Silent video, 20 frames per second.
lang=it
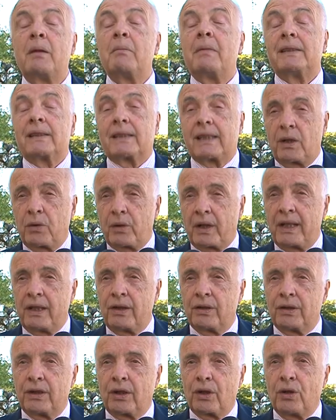il Marca
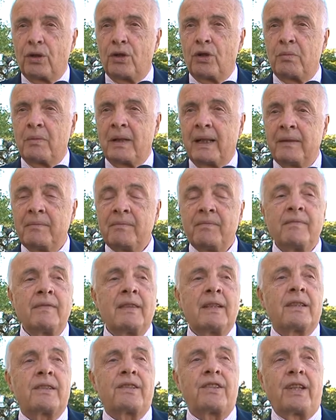Aurelio di Roma,
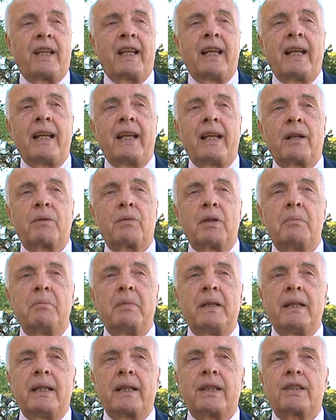c'è quel
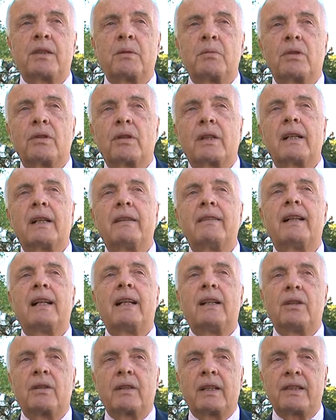bellissimo
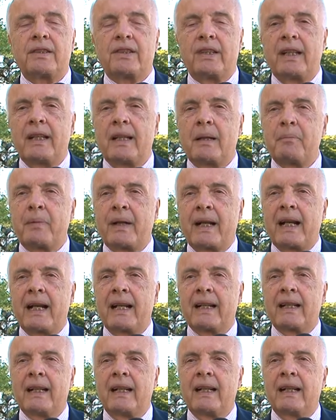cavallo che c'è a
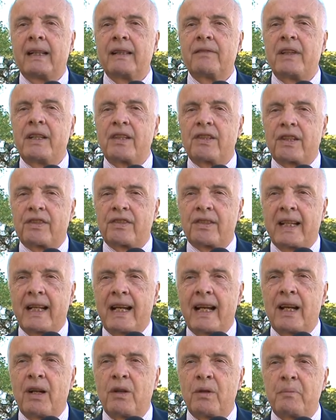Praga,
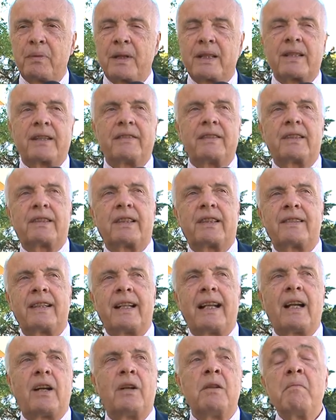Venceslao, in piazza
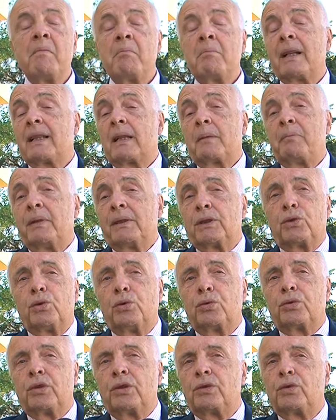Venceslao, ma
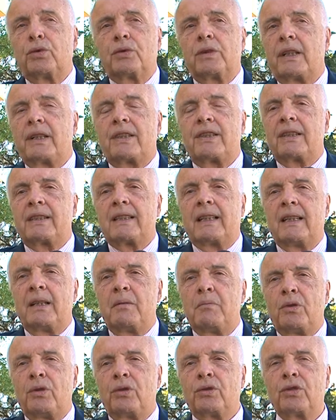dappertutto, in tutte le città
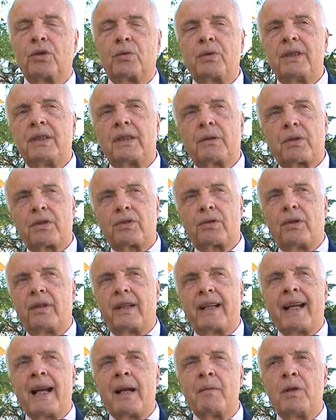del mondo. Quindi questo
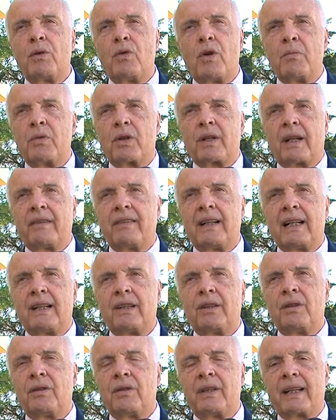legame
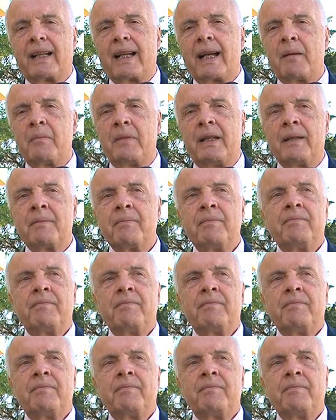uomo-cavallo è un legame